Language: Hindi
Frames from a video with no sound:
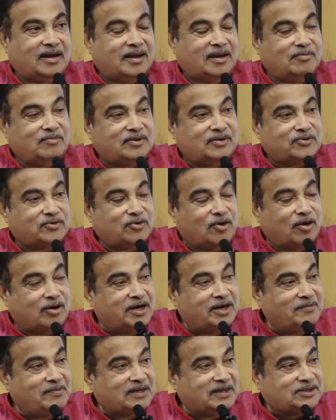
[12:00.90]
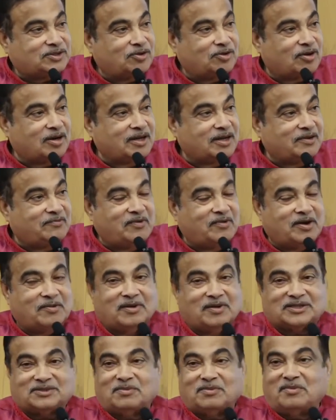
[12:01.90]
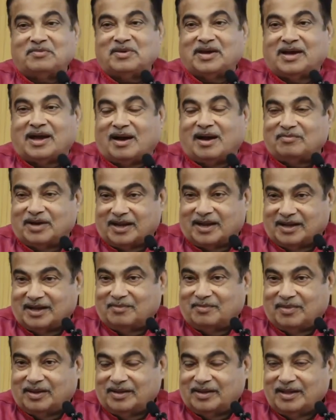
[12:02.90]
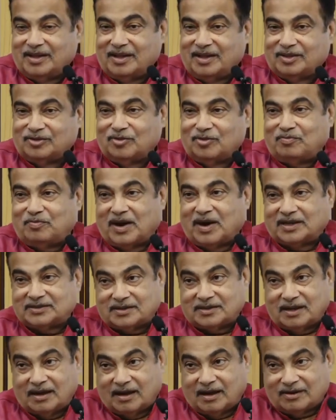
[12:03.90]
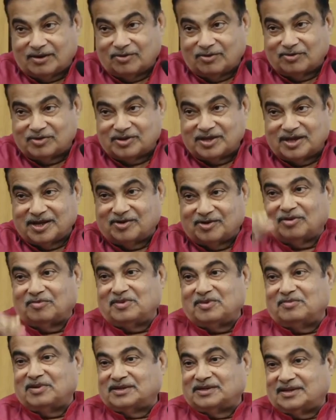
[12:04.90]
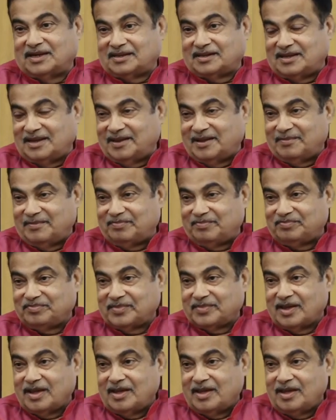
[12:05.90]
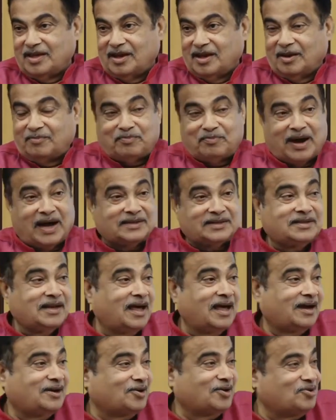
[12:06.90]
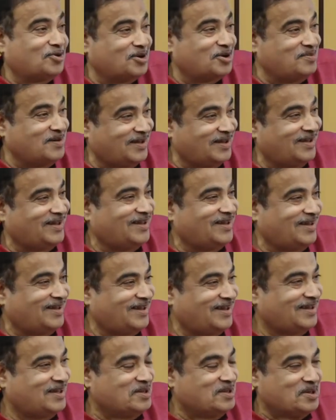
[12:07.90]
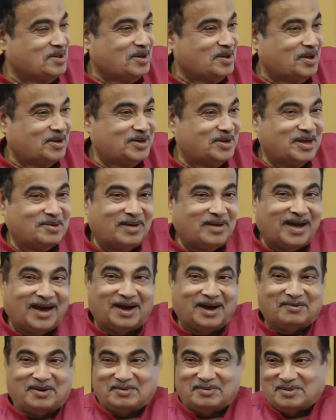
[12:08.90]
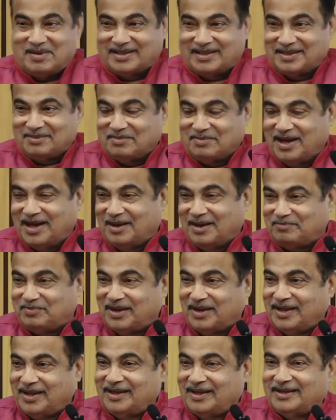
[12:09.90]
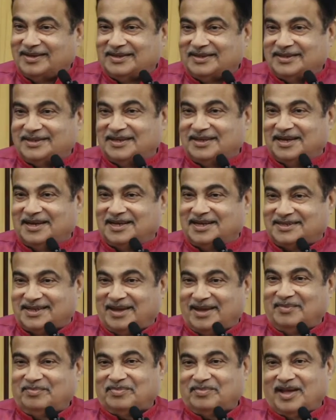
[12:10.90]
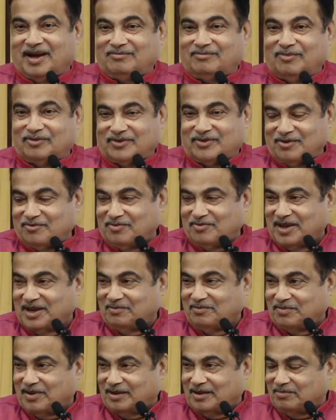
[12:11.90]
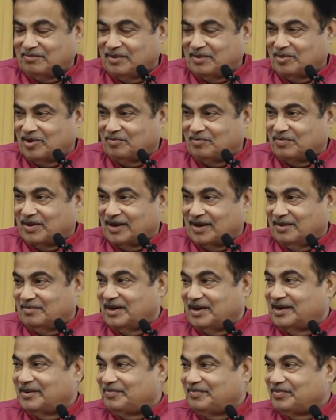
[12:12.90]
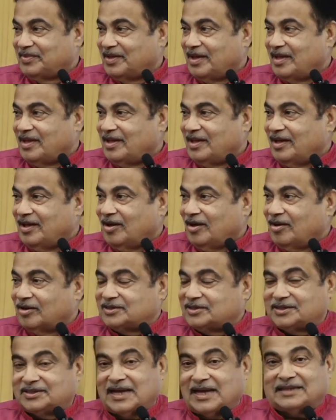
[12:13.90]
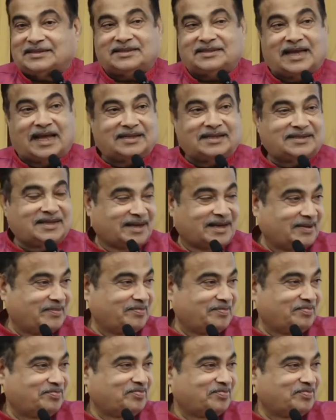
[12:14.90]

अगर हम सॉलिड वेस्ट और लिक्विड वेस्ट में भी काम करेंगे तो पांच लाख करोड़ की इकोनॉमी बन सकती है अब पांच लाख करोड़ में ये मैं हवा में बात मैं अपने शहर से नागपुर से मेरी मेंबर ऑफ पार्लियामेंट और सात साल से